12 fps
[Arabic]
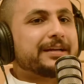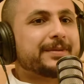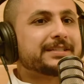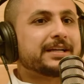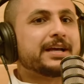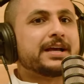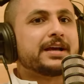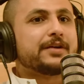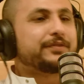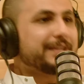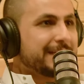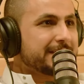يعني مثلا
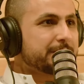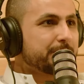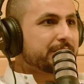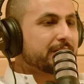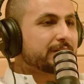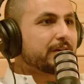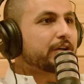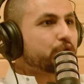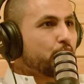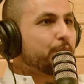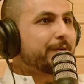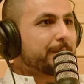في ناس
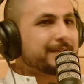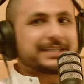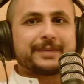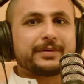بتنتقد عمر مثلا